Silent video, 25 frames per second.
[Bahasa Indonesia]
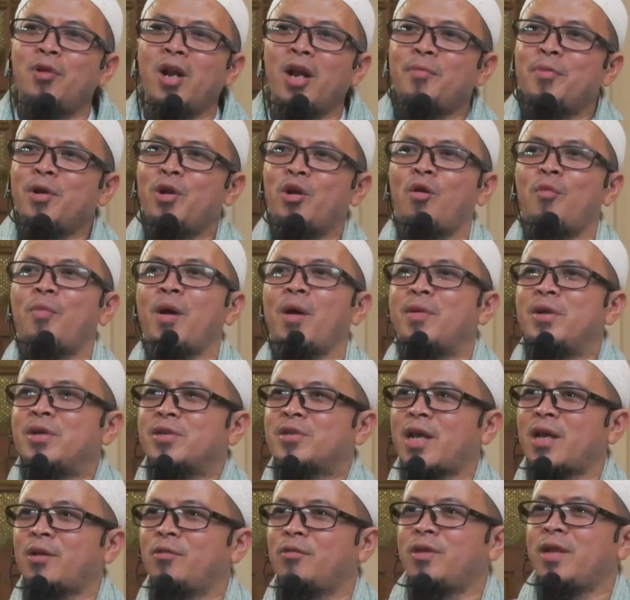Abdullah bin Ubay bin
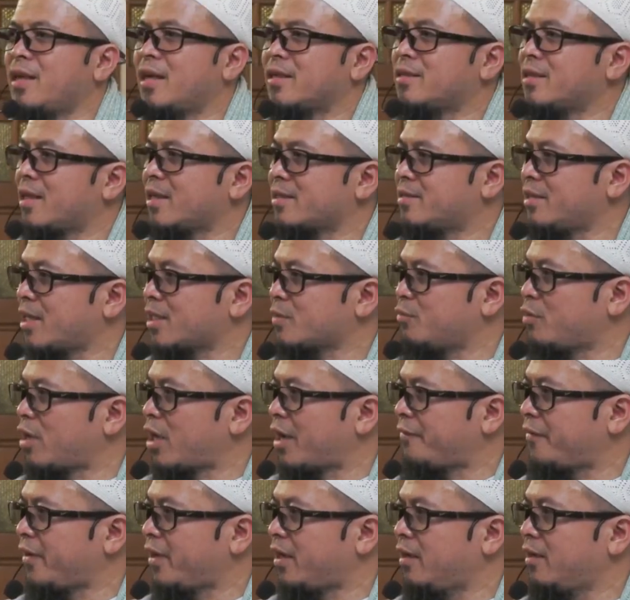Salul yang jelas-jelas
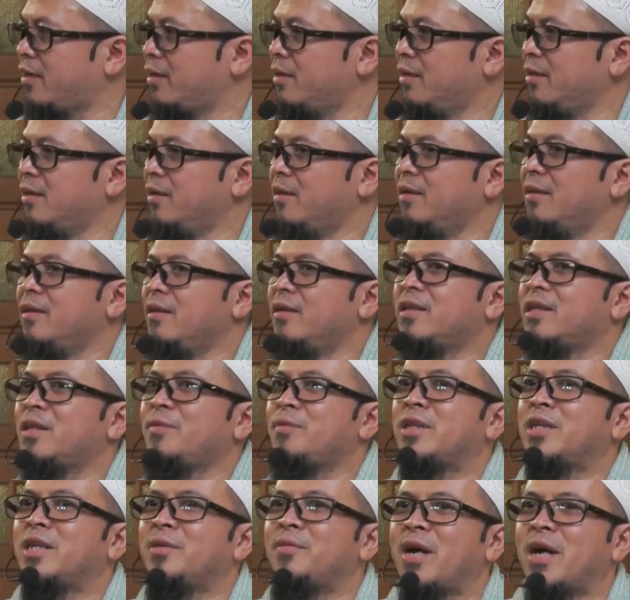munafik?
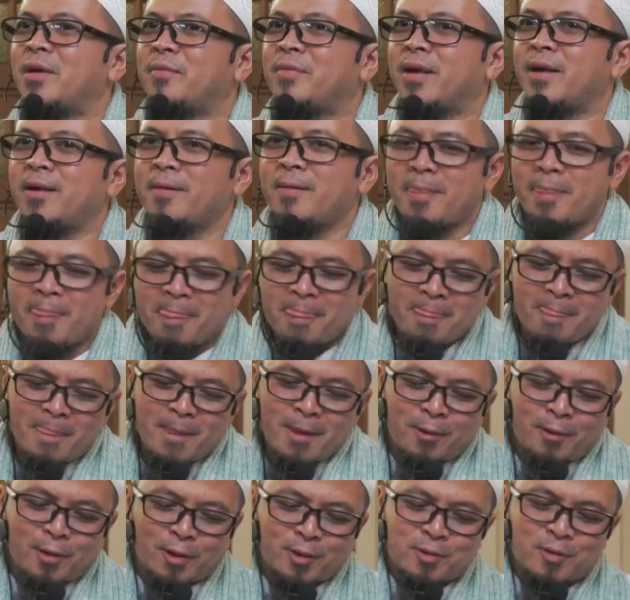Tiba-tiba apa?
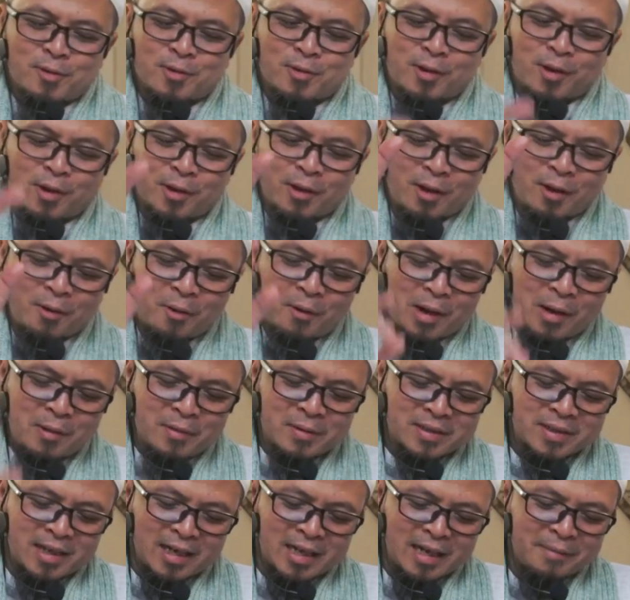Rasul Shallallahu
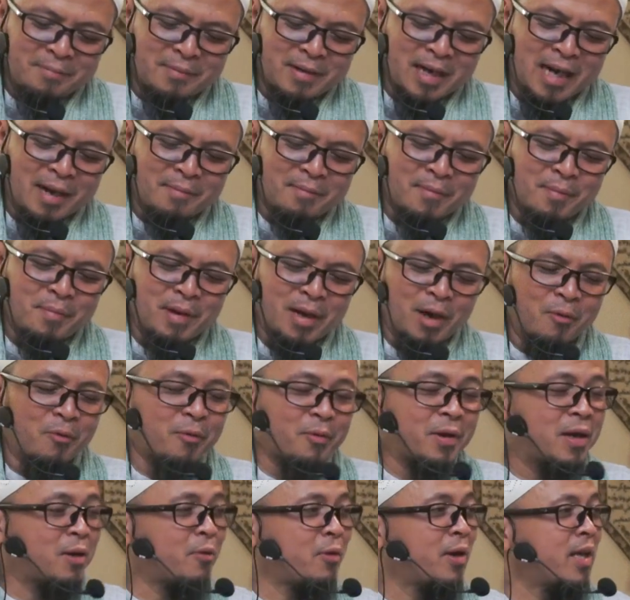Alaihi Wasallam dalam
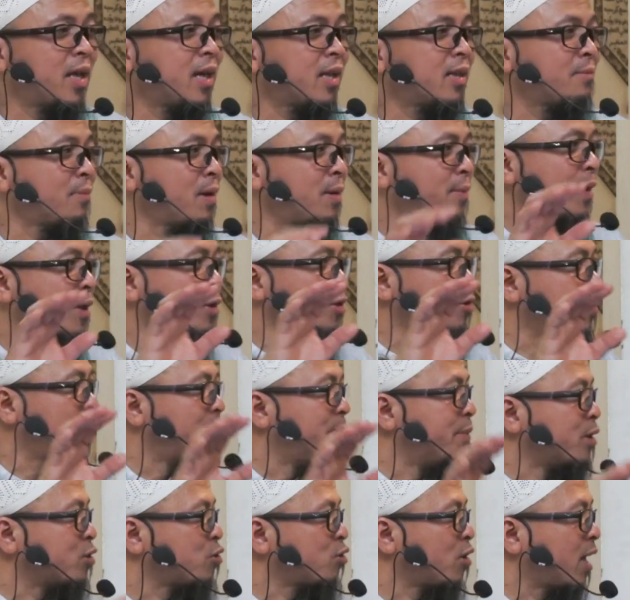beberapa riwayat memang
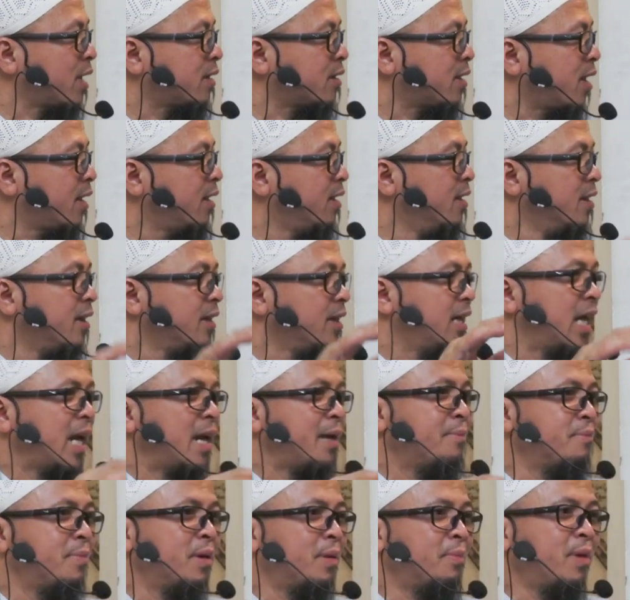sudah mensolatkan
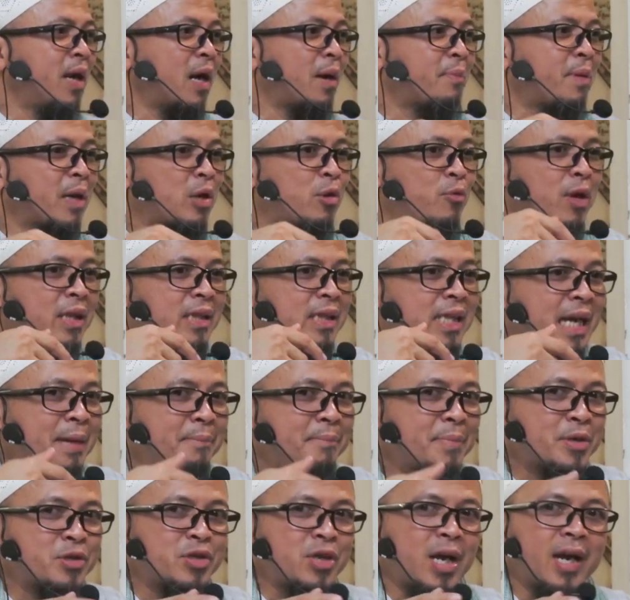dalam beberapa riwayat dalam
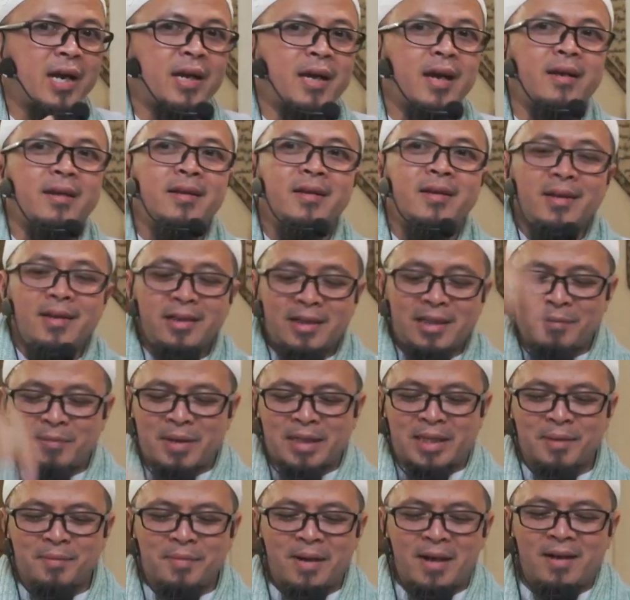perjalanan
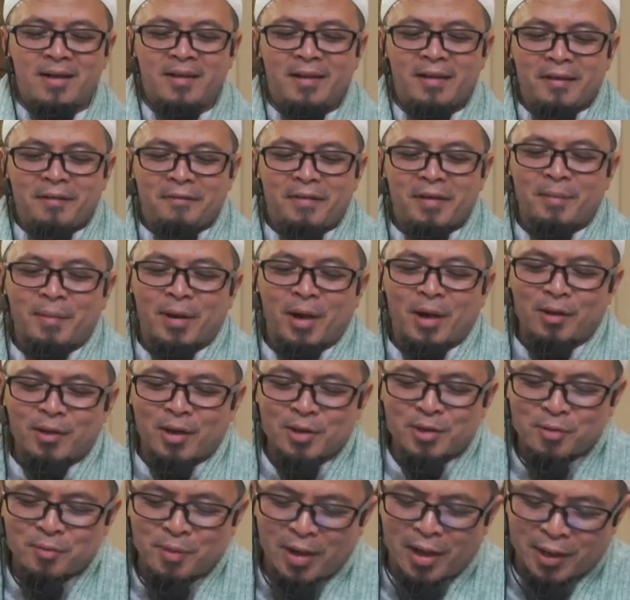tiba-tiba firman
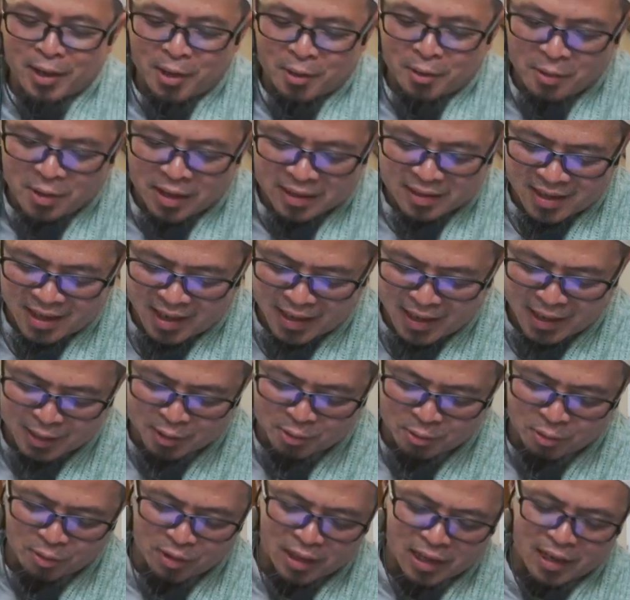Allah Subhanahu Wa
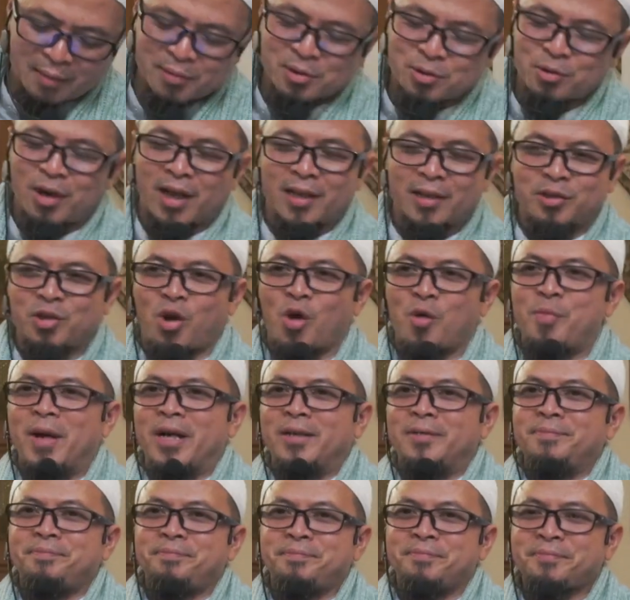Taala turun dalam surah
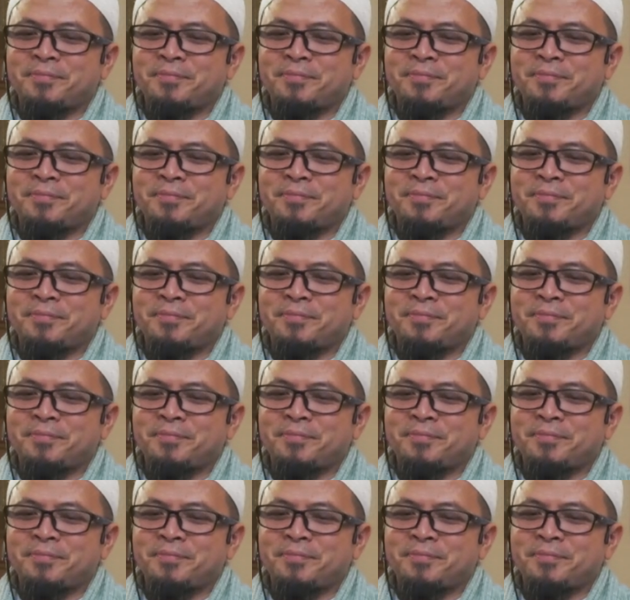At-Taubah